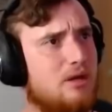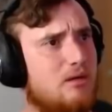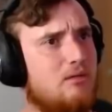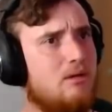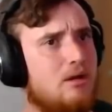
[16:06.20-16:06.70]
e
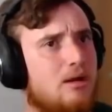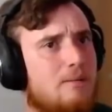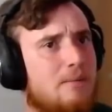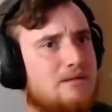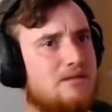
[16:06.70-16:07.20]
tal.
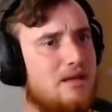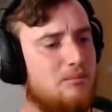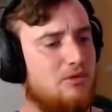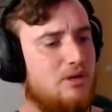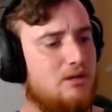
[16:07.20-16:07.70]
Essa aqui é
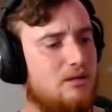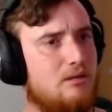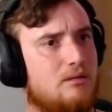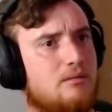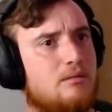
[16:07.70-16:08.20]
bonita,
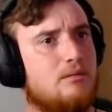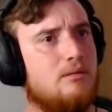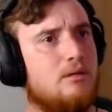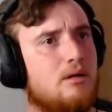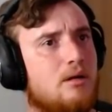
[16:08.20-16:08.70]
hein?
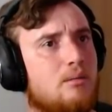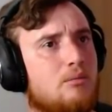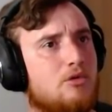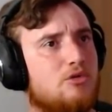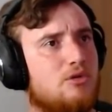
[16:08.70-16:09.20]

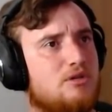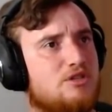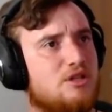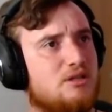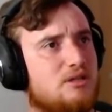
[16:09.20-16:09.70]
Motor
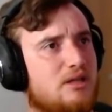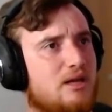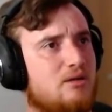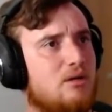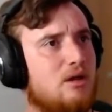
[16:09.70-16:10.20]

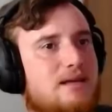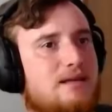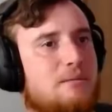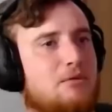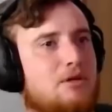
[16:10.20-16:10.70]
dianteiro.
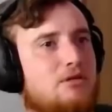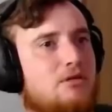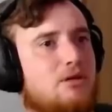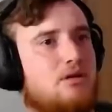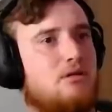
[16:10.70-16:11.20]
aqui tá
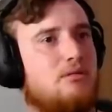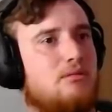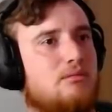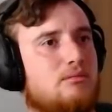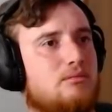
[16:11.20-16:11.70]
bonitona,
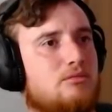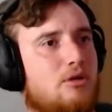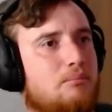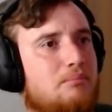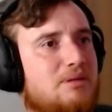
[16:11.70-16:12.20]

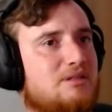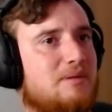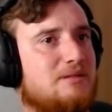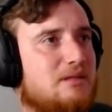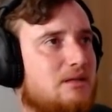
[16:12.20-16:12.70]
ó.
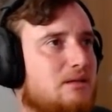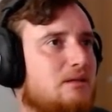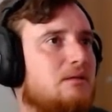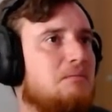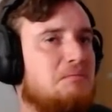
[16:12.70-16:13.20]
Topíssima essa aqui.
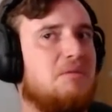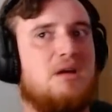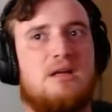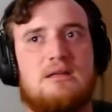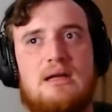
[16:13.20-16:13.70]

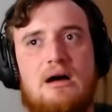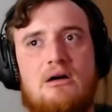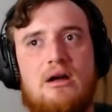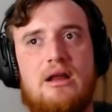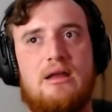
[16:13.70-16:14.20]
Da
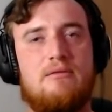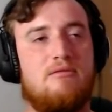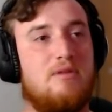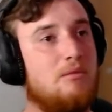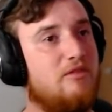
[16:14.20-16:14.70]
hora, hein?
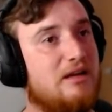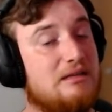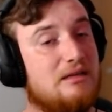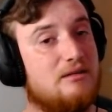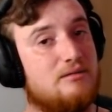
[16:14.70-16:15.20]
Vamos ver
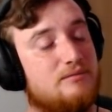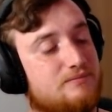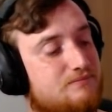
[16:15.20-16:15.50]
andando.